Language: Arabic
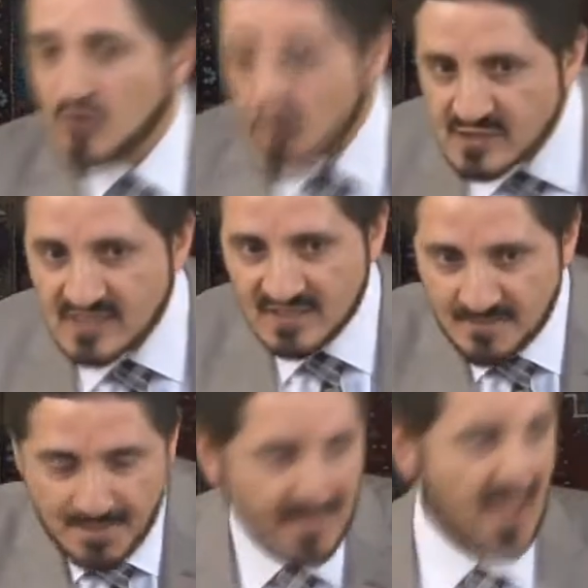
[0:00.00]

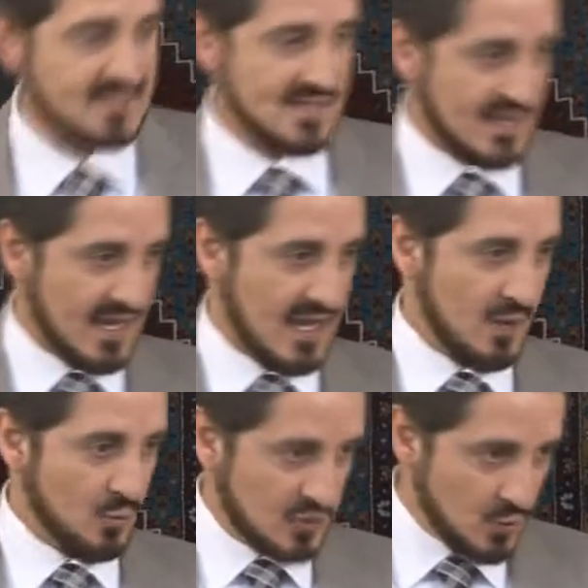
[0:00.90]
وتوزيع
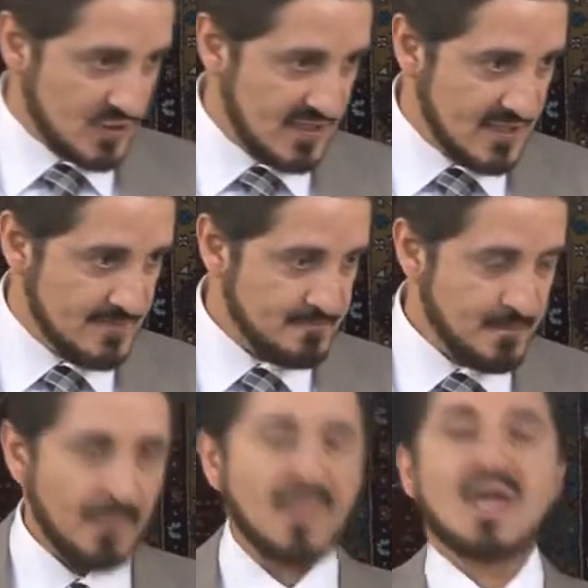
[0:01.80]
الزكاه وتوزيع
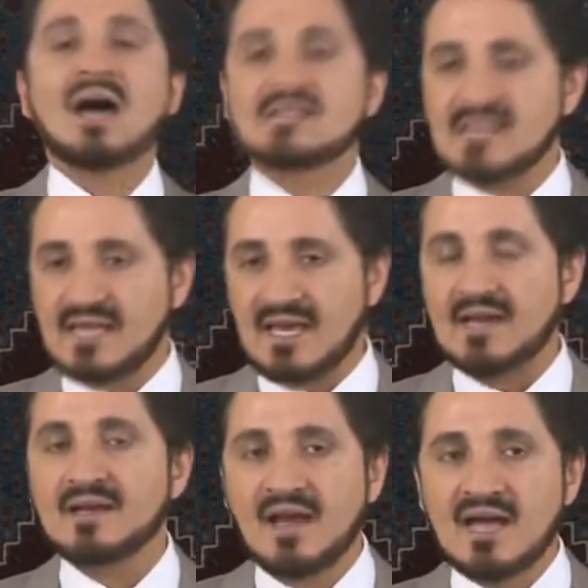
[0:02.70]

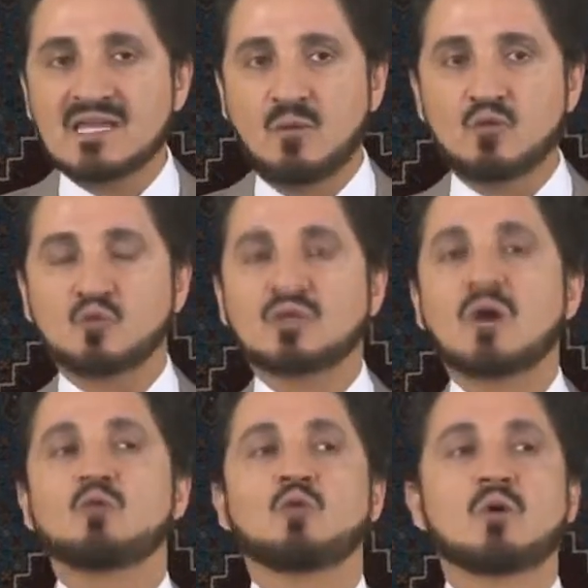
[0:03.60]
الزكاه هذا موجود
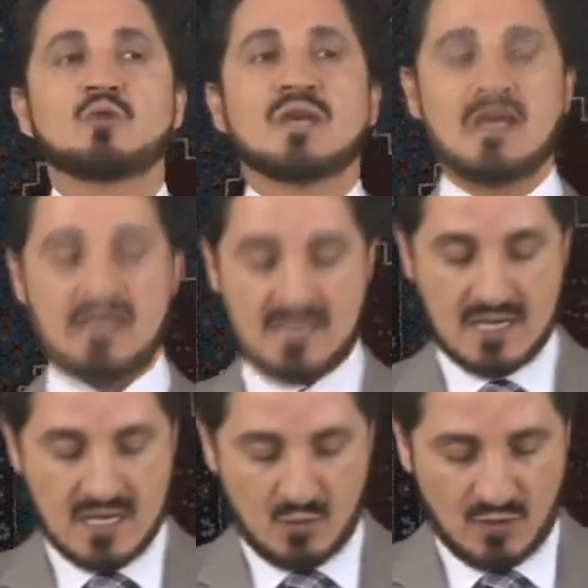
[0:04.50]
اقول قولي
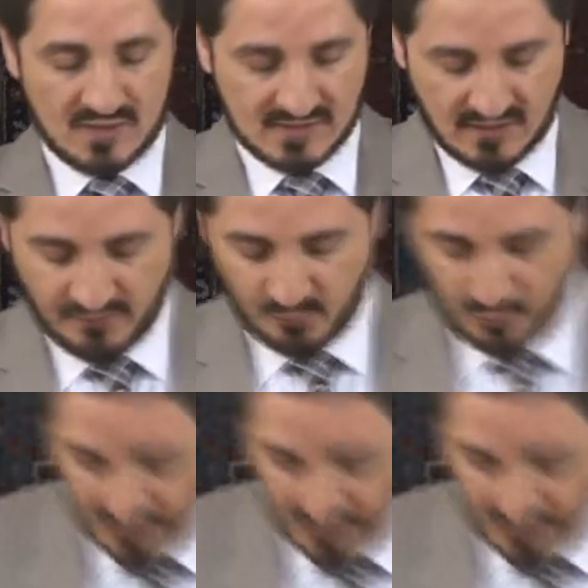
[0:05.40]
هذا واستغفر